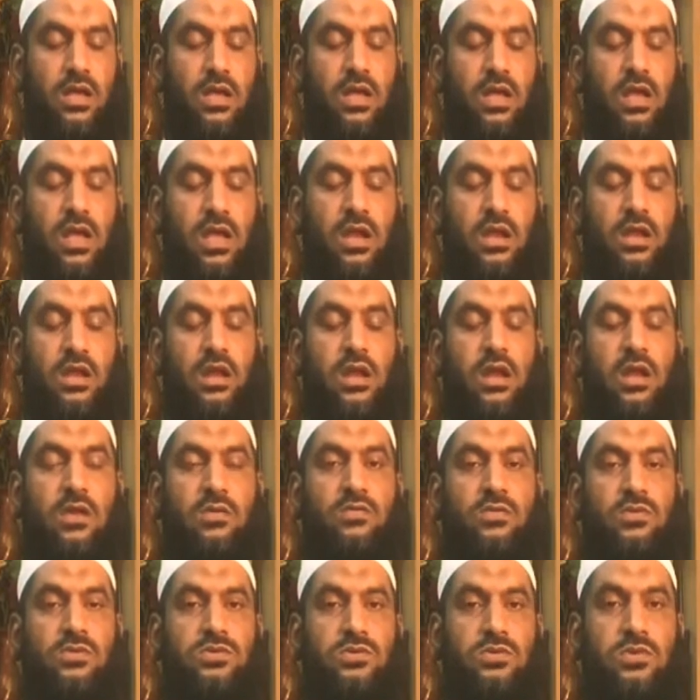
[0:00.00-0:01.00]
ان
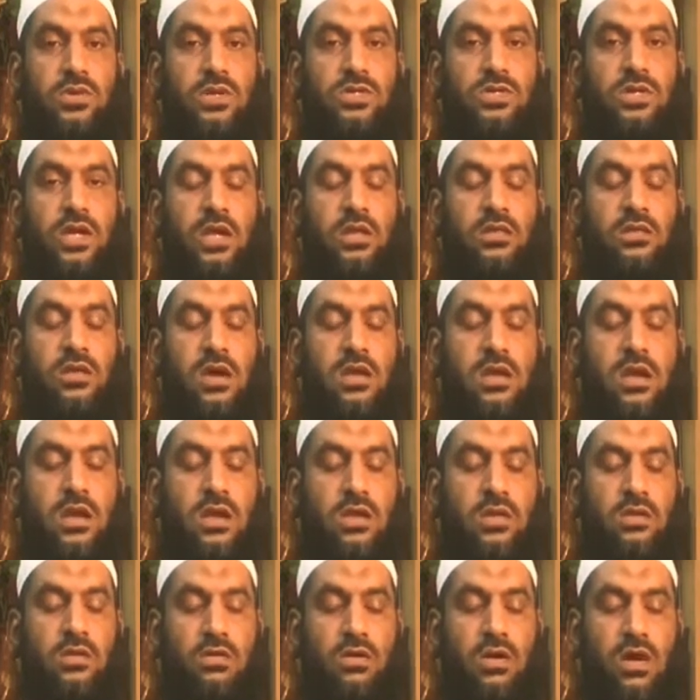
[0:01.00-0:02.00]
للوضوء ই
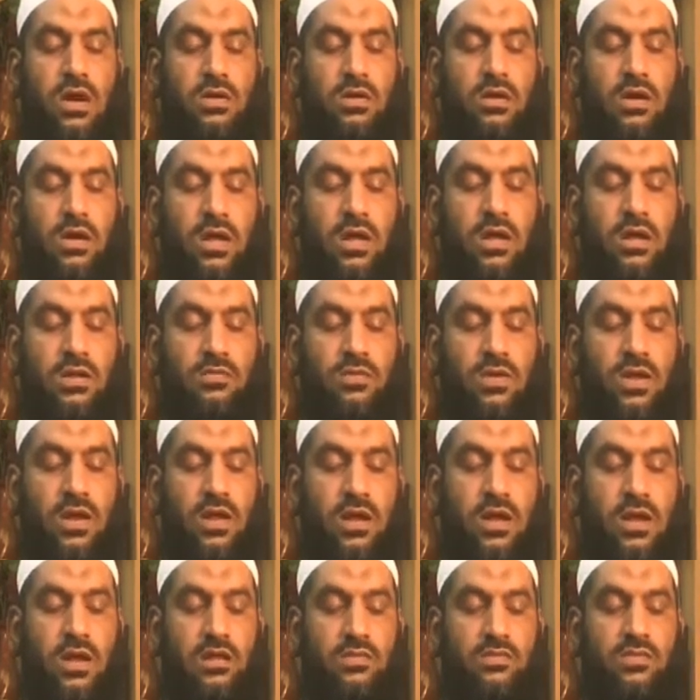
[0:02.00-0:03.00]
يقال له
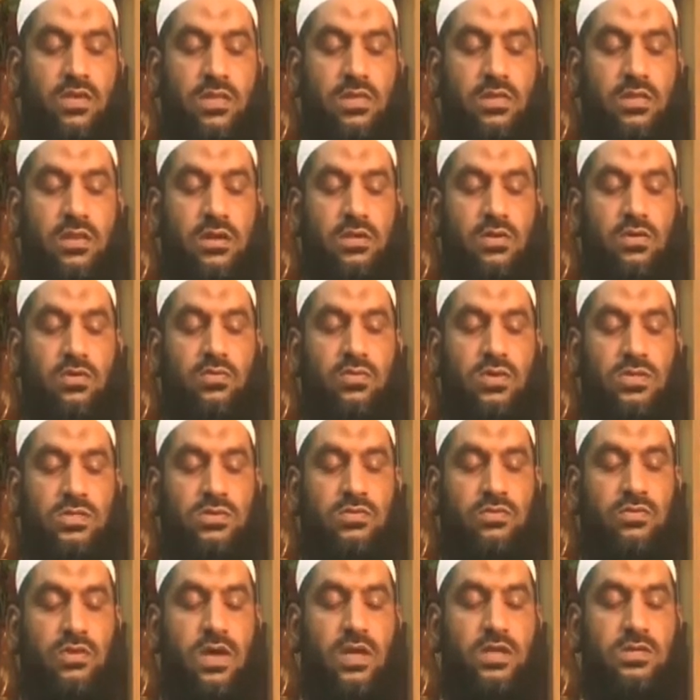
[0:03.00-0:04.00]
الولهان فاتقوا
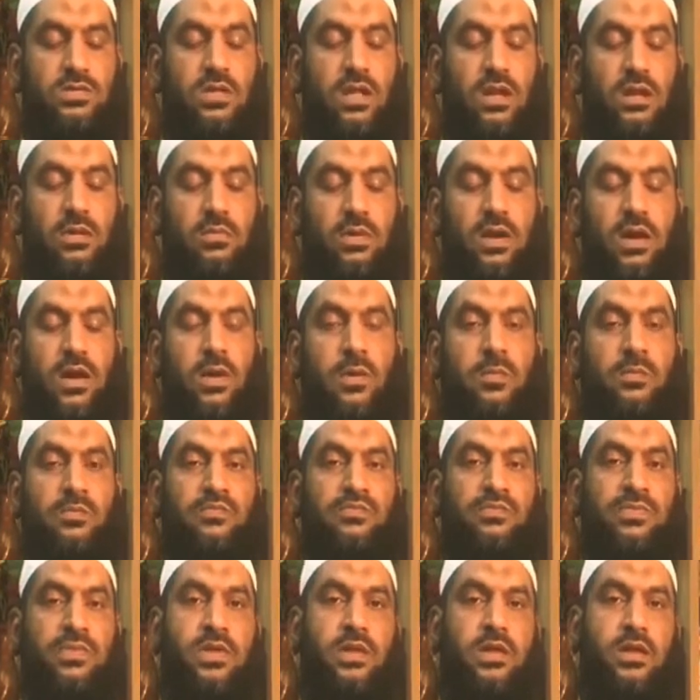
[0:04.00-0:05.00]
وسواس الماء
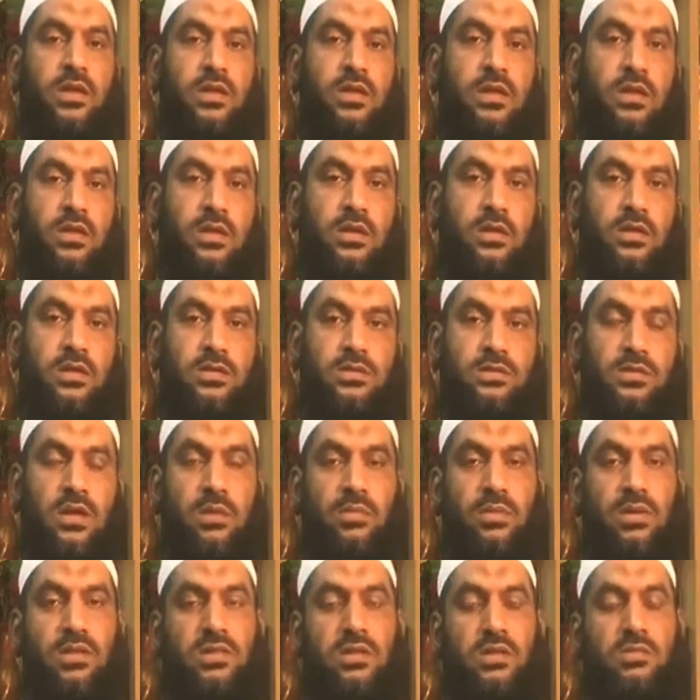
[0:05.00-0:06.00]

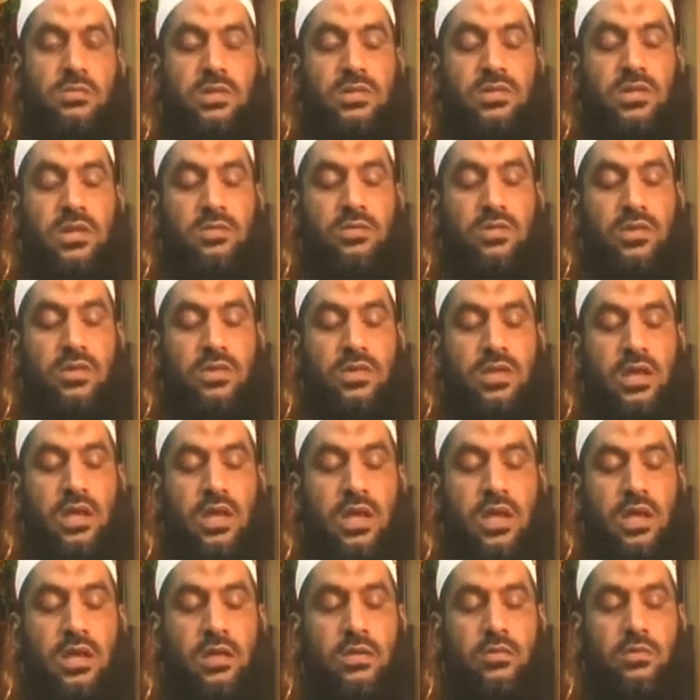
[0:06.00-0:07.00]
জামেতির মিজির মধ্যে
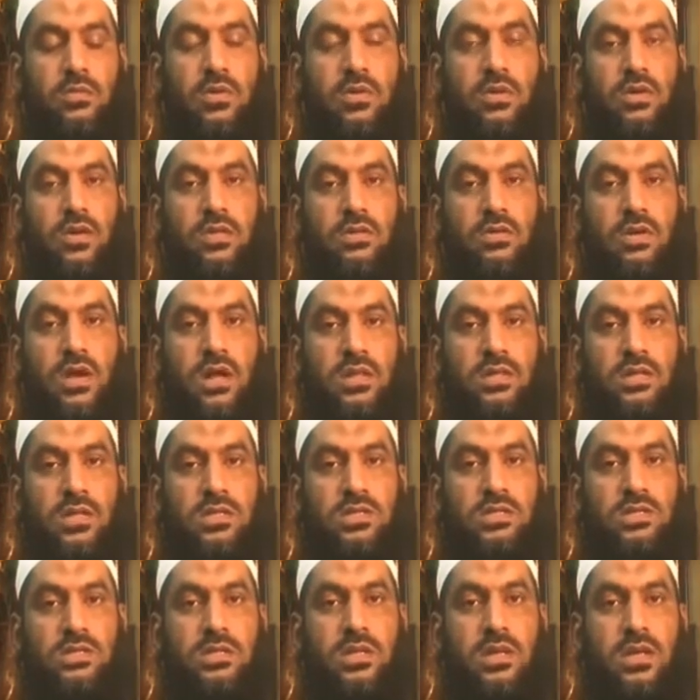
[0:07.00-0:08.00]
বর্ণিত
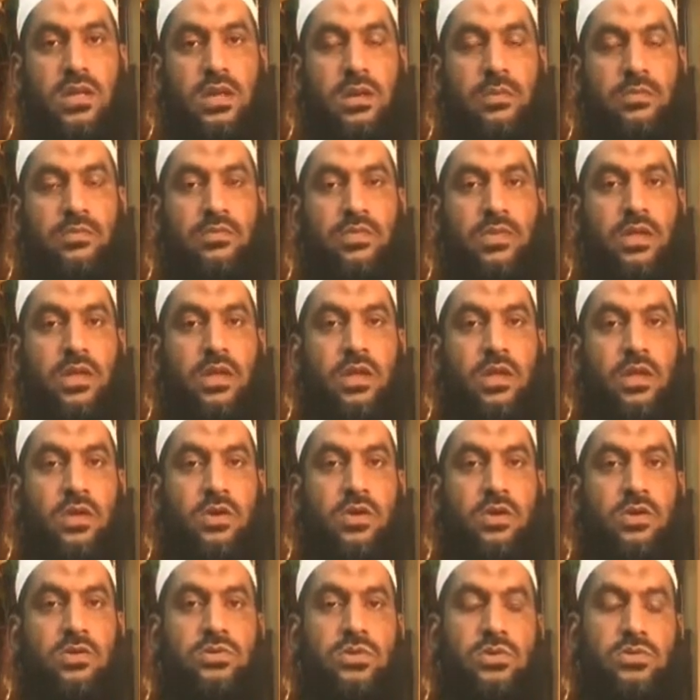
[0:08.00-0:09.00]
হাদিসটি
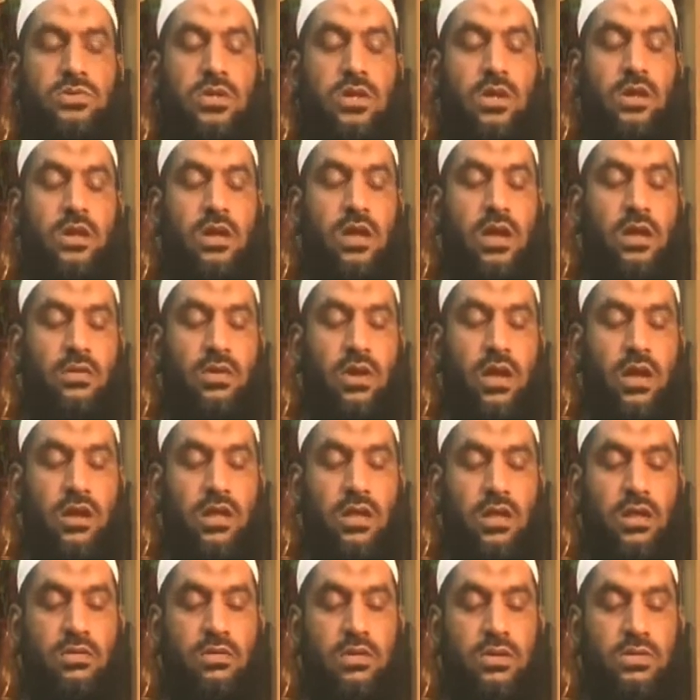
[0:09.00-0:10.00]
রসুল সাল্লাহ
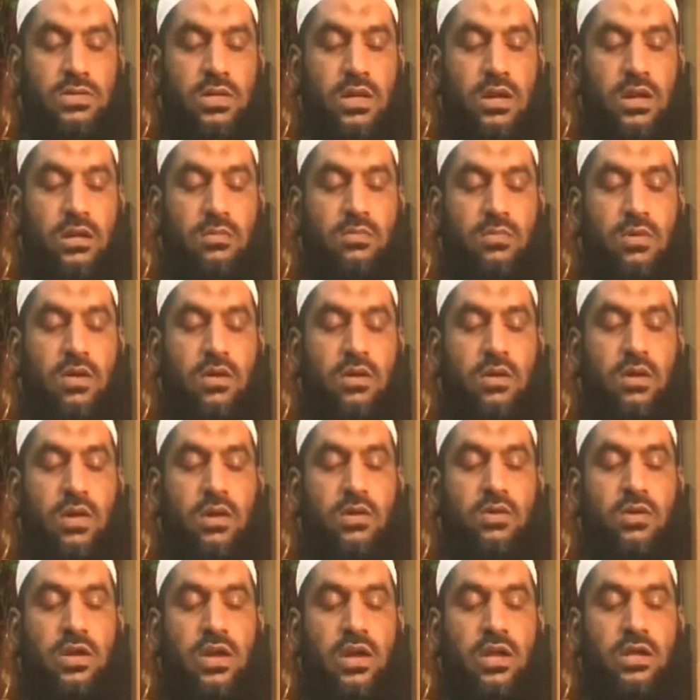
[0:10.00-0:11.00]
আলহি আসাল্লাম বর্ণনা
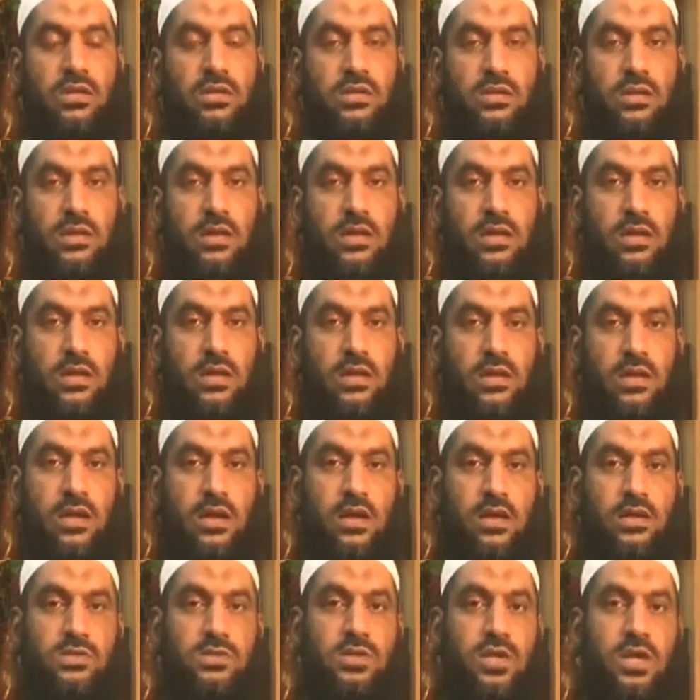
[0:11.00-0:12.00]
করেন
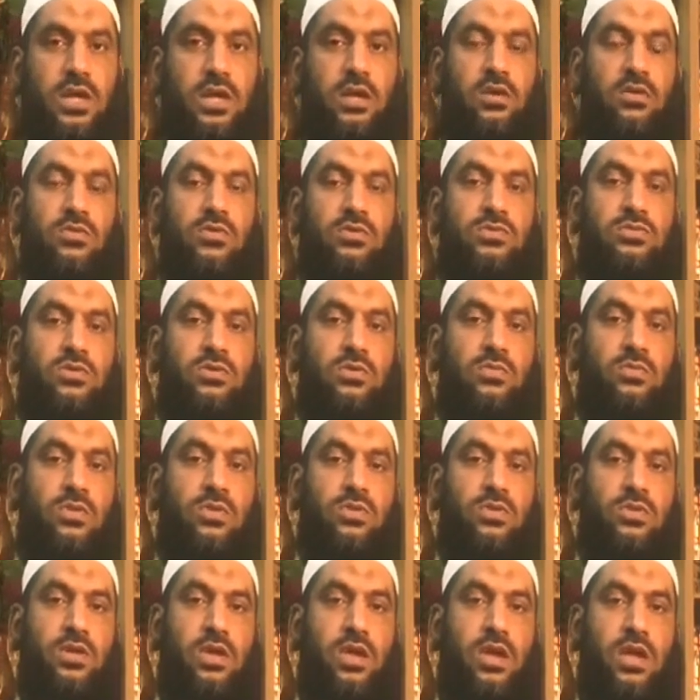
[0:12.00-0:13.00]
যে উজুর
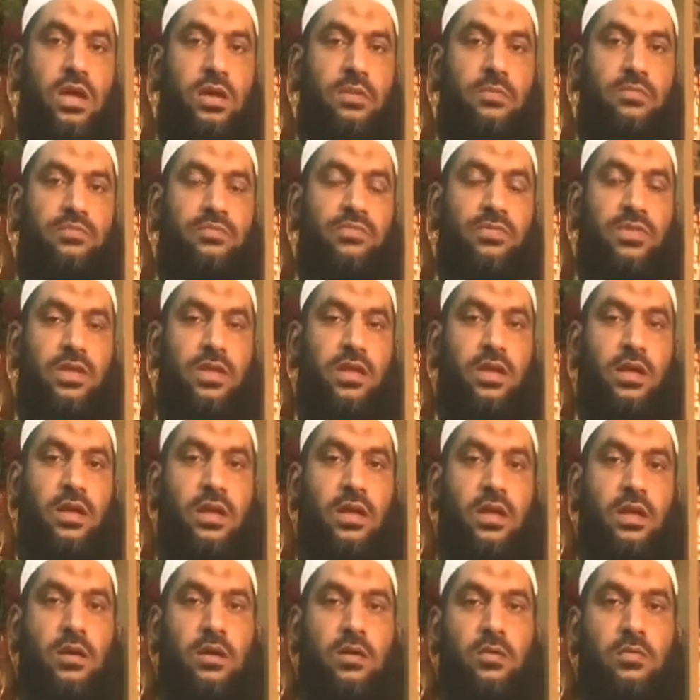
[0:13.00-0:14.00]
মধ্যে
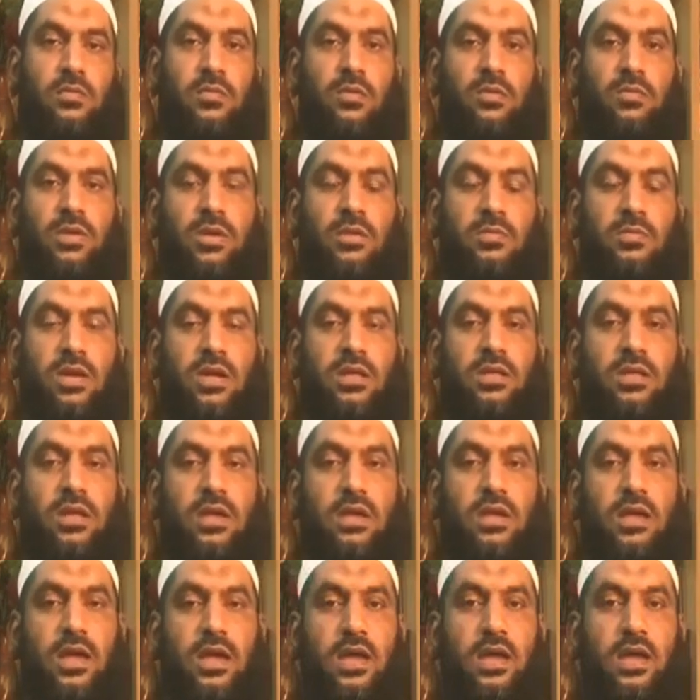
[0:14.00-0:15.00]
মুমিন ব্যক্তিকে